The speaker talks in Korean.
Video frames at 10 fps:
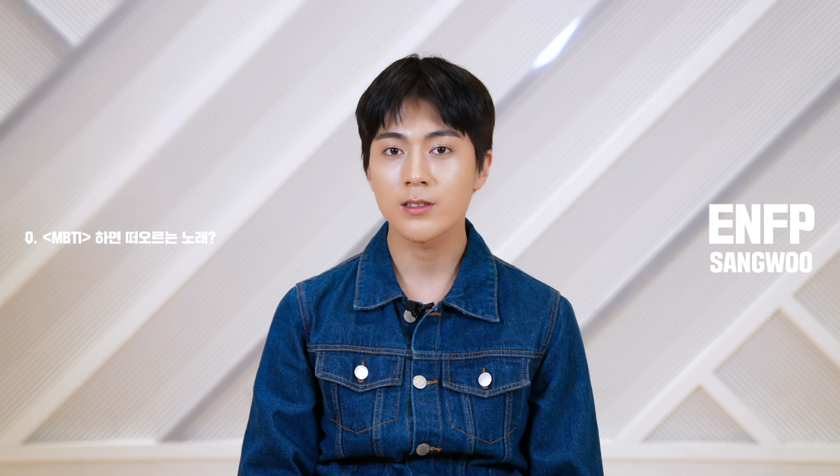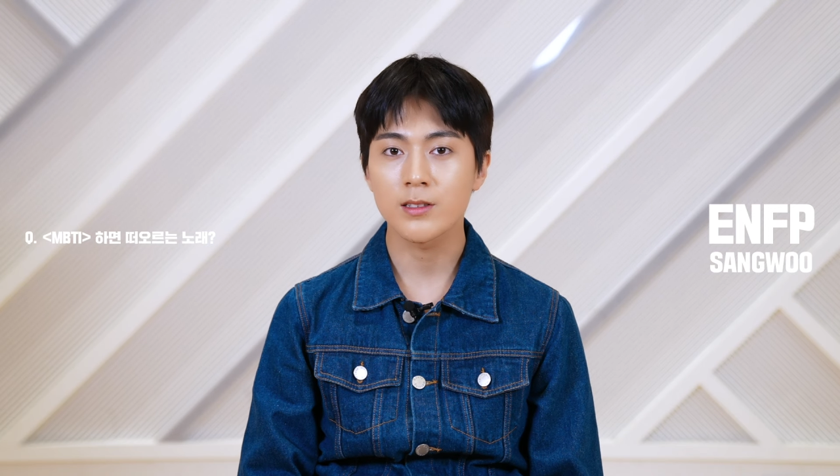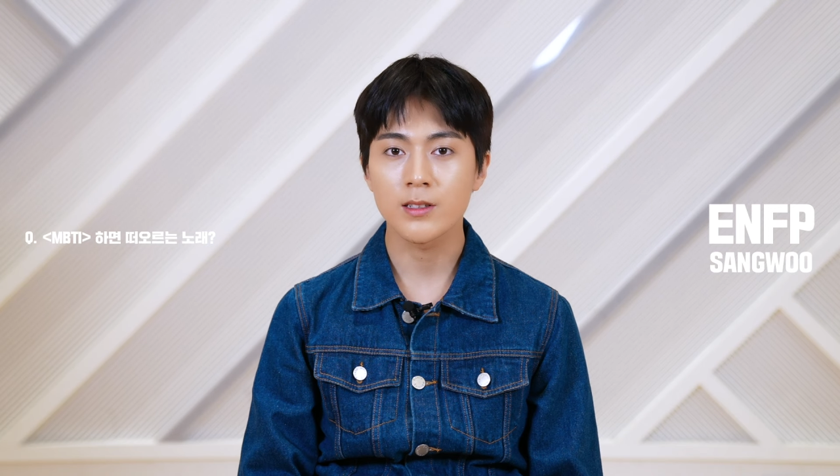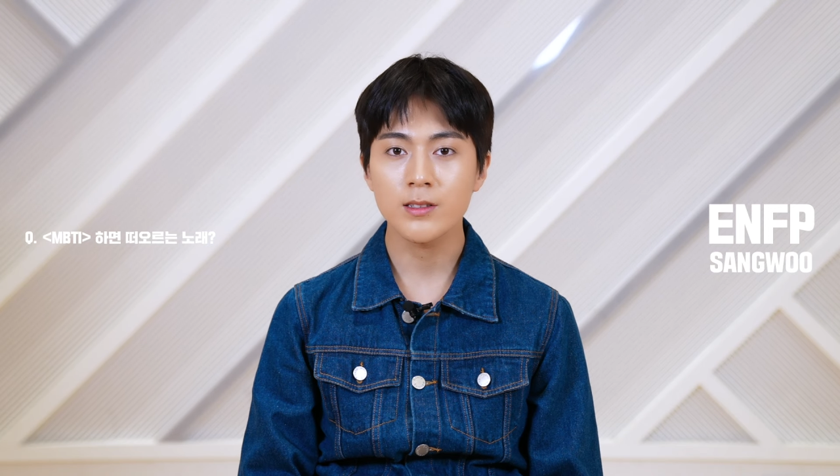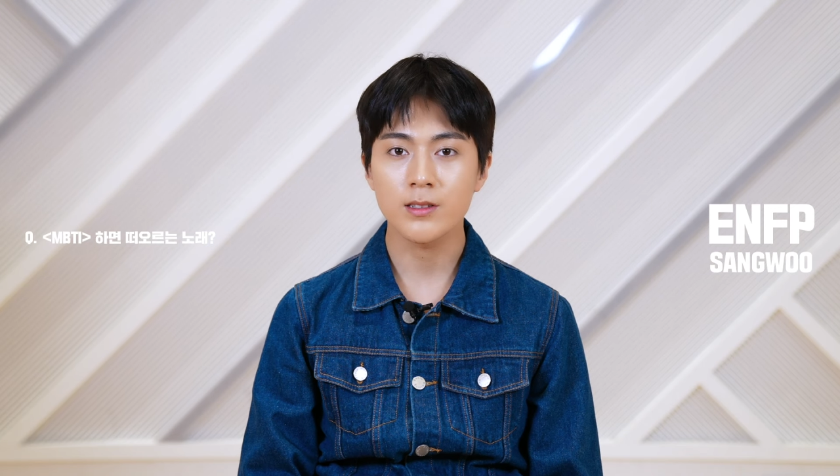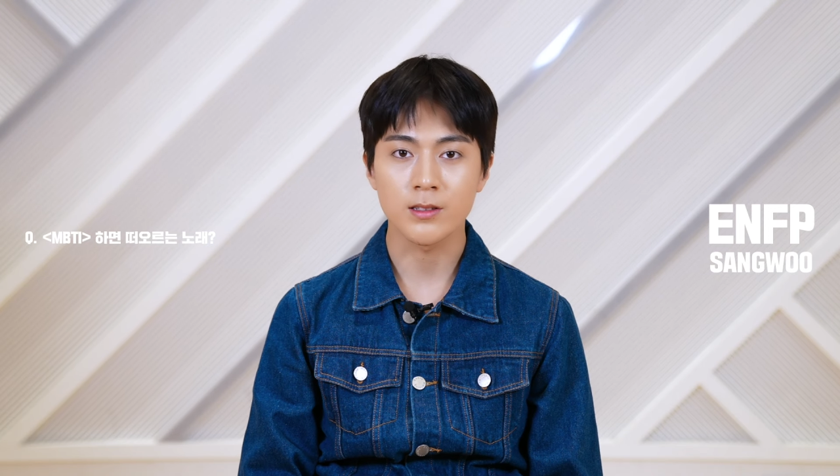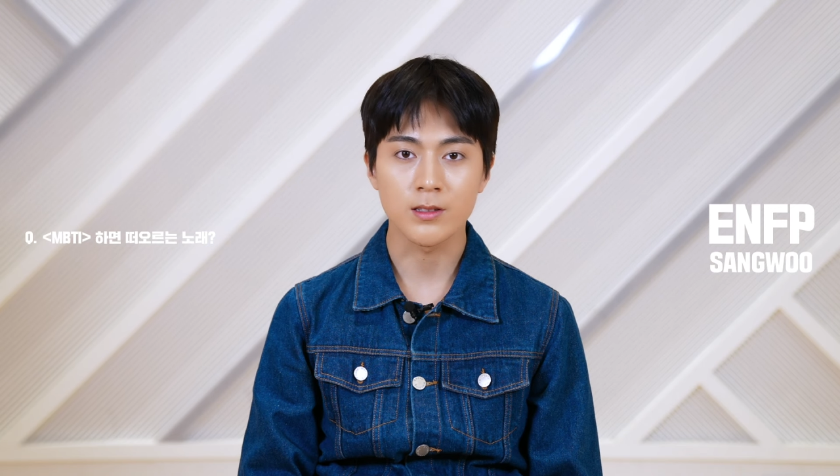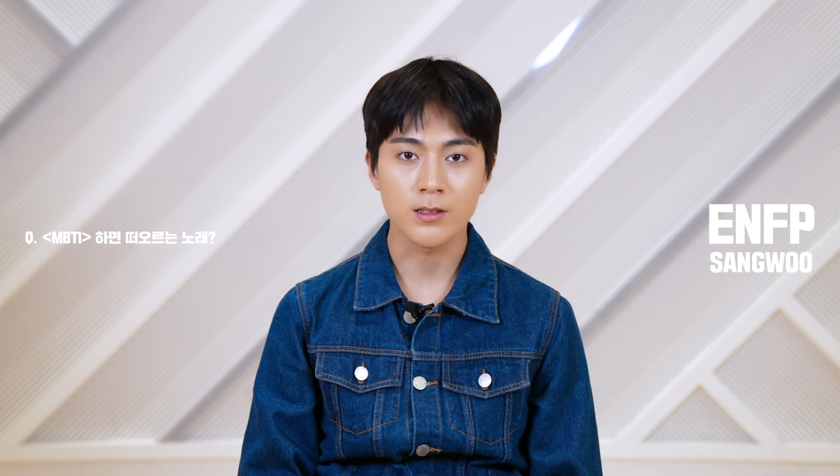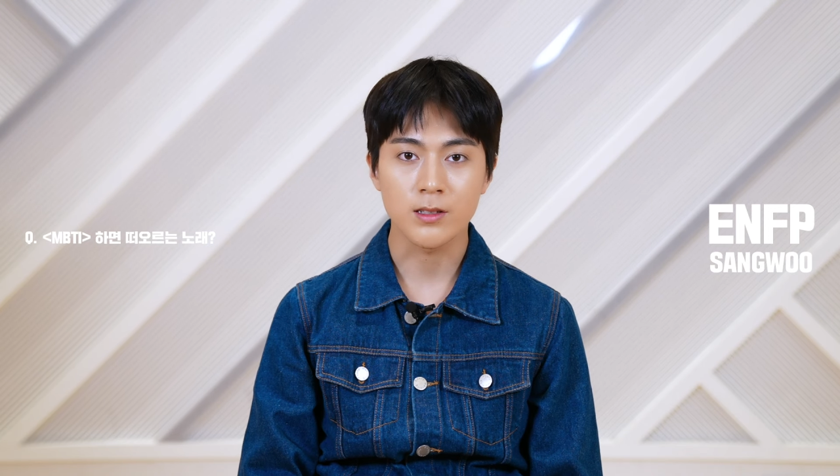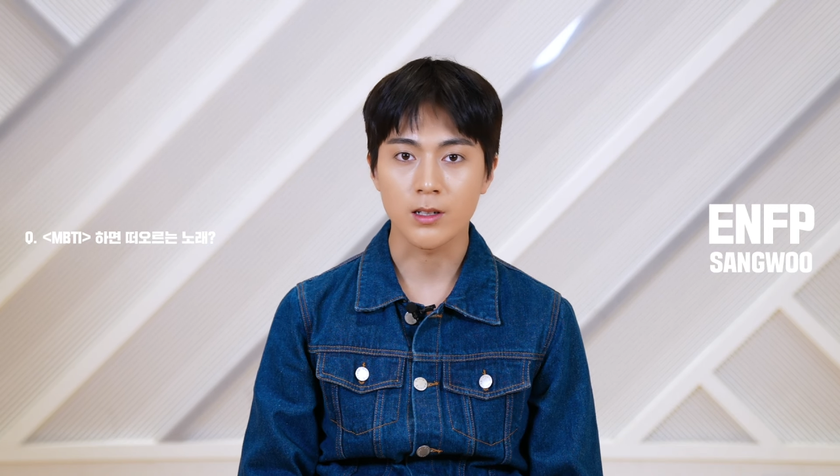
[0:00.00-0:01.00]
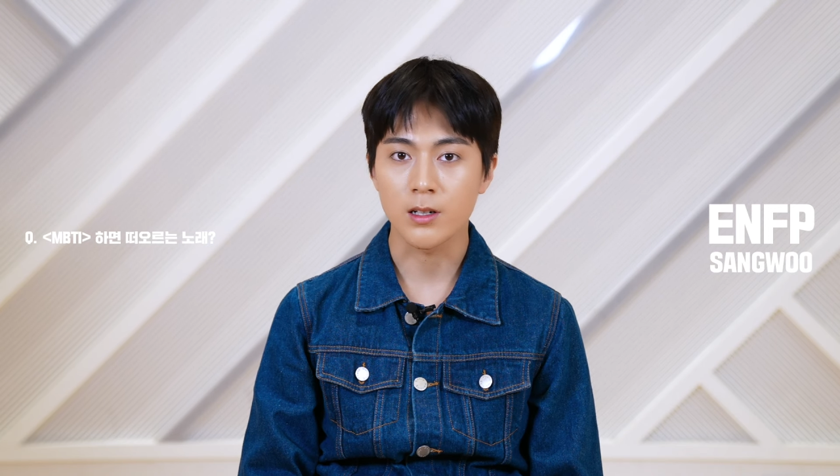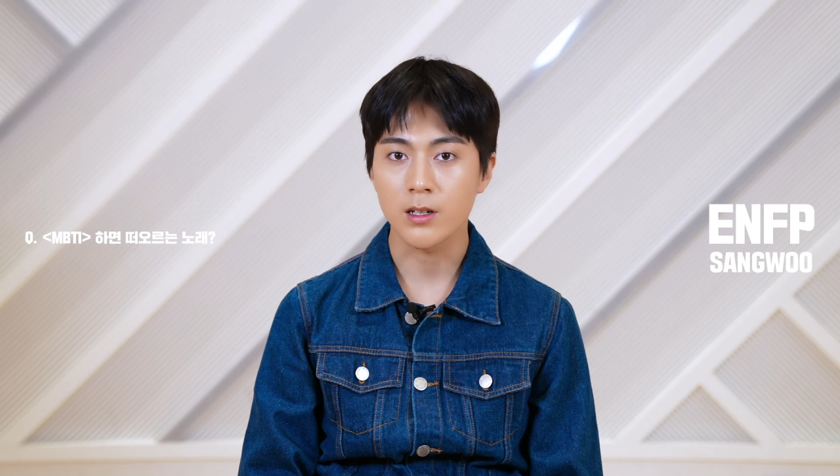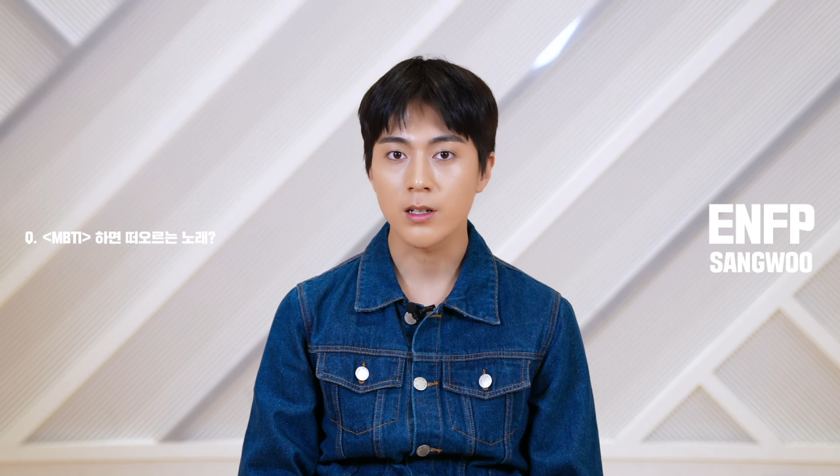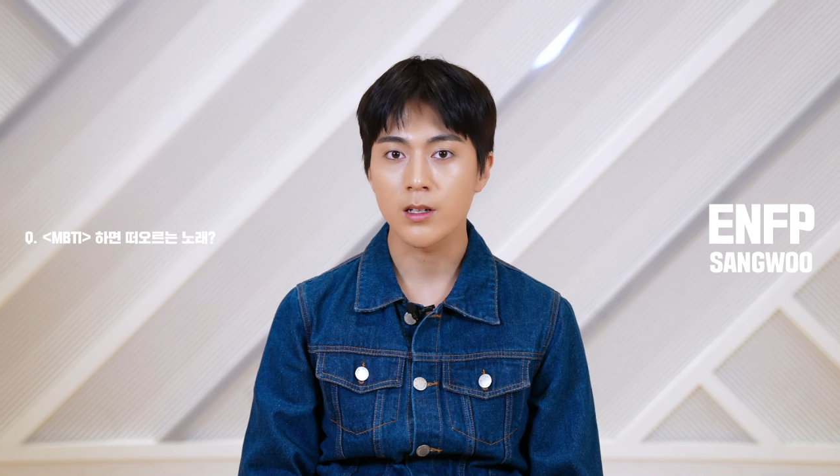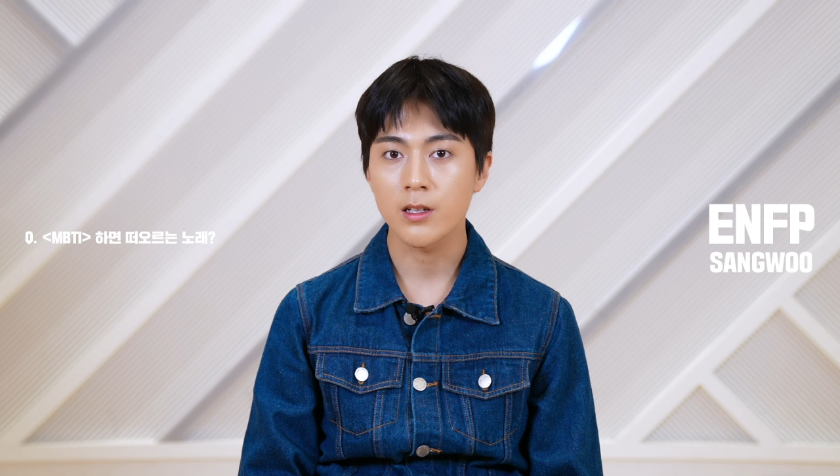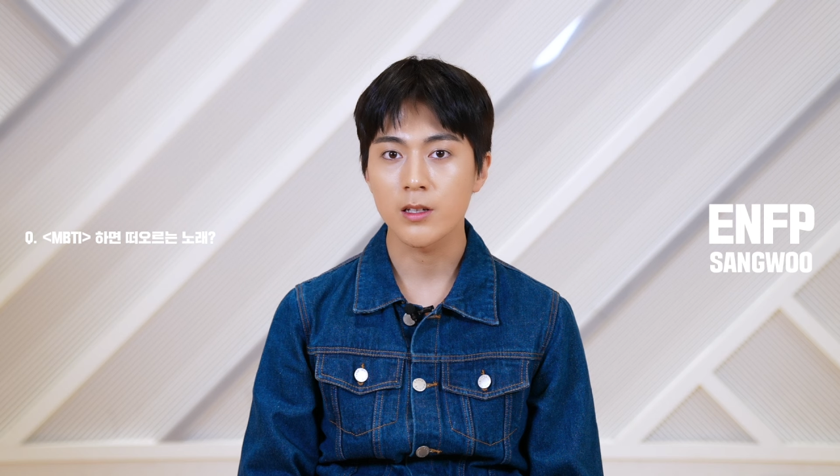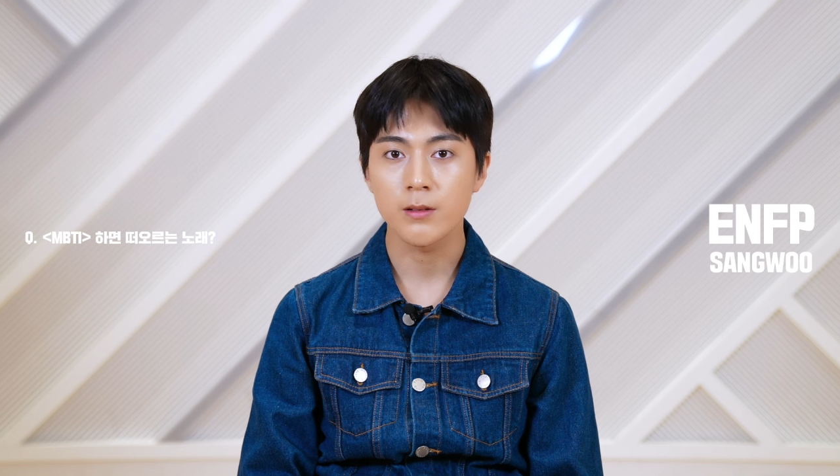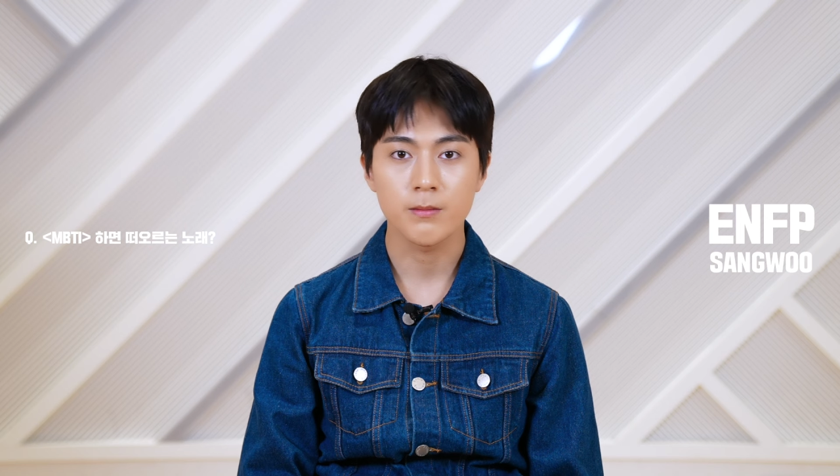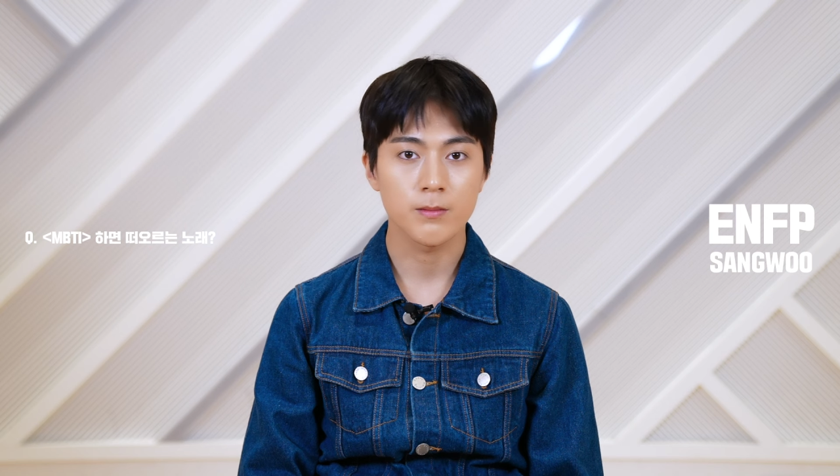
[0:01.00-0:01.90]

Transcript: 16 tie